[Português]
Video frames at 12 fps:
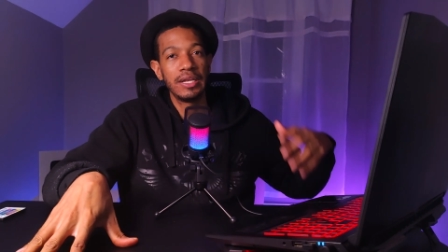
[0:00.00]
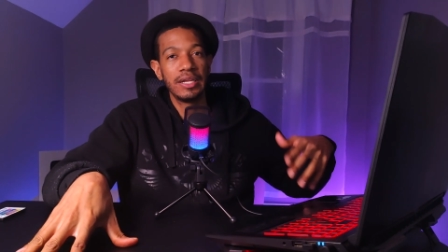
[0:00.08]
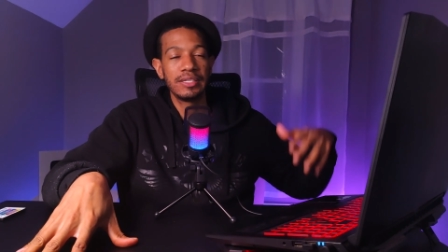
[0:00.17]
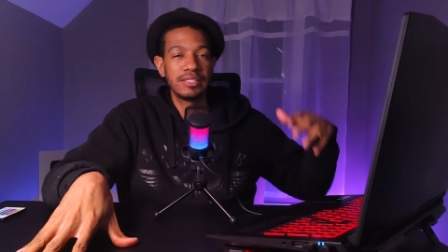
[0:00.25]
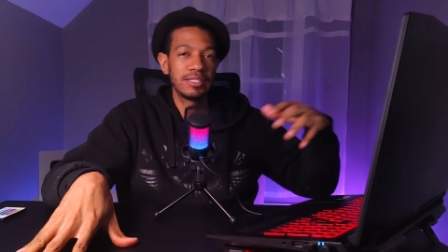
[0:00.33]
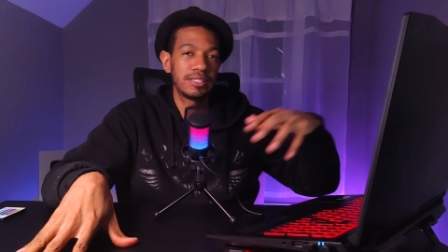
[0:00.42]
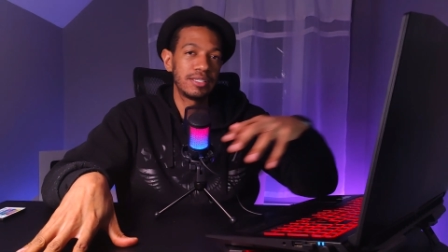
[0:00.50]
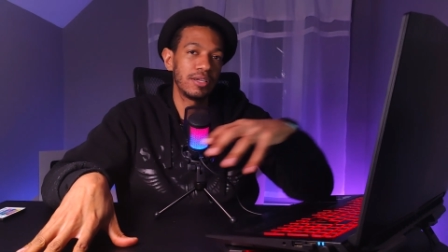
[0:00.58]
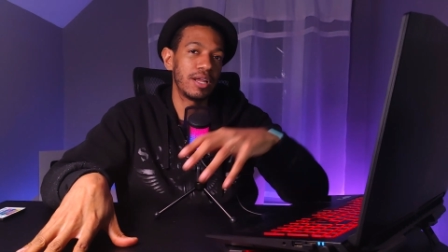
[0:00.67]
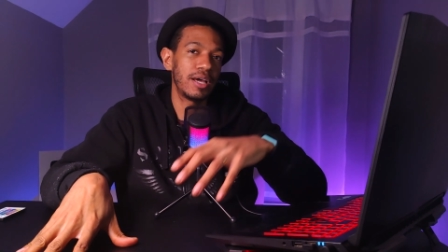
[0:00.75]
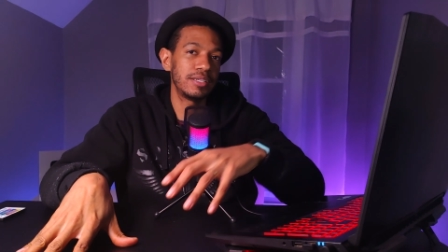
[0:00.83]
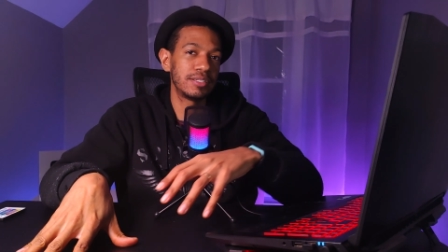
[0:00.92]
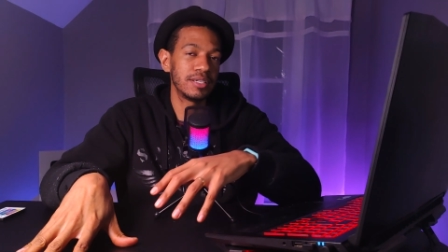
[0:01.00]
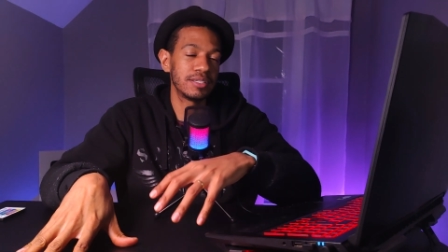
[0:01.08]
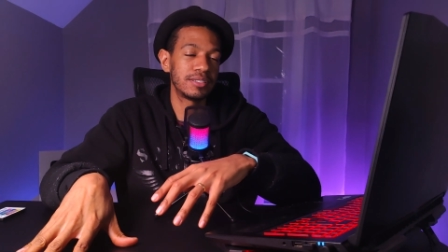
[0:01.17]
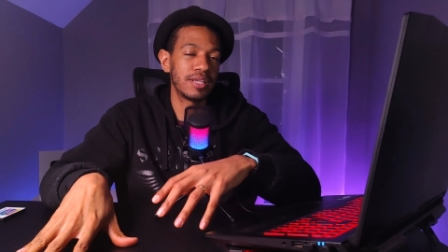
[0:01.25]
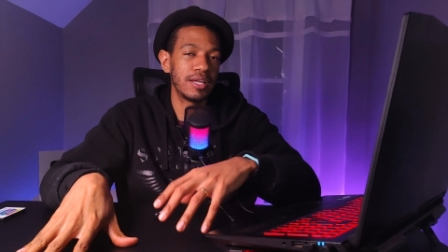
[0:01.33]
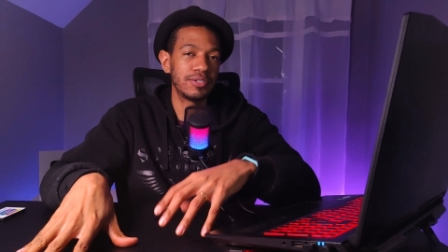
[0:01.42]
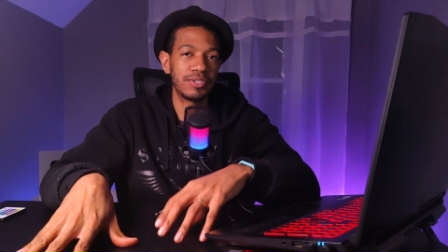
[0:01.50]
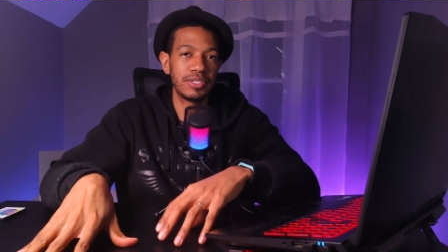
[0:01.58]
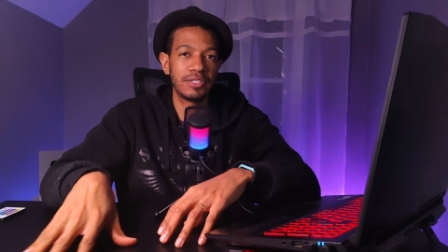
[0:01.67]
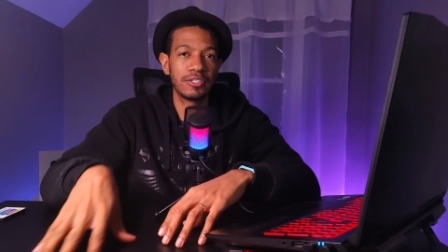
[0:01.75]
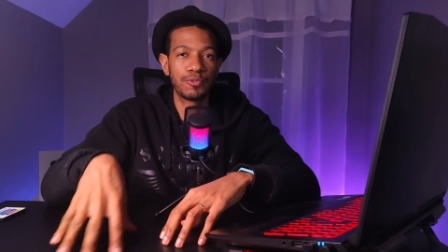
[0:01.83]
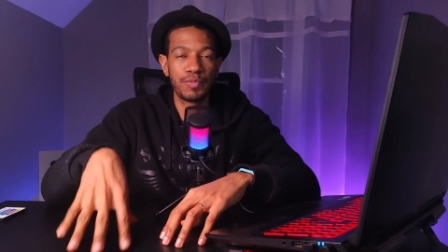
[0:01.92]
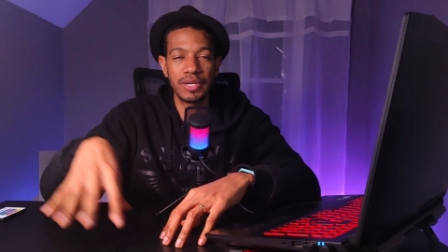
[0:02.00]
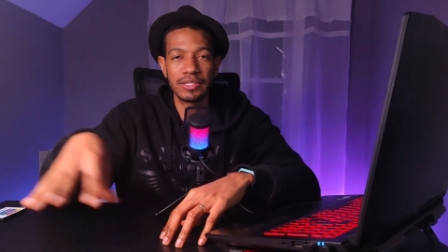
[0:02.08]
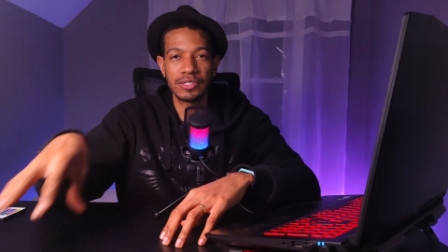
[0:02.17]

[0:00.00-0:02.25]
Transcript: nesses celulares lançados aí tanto pela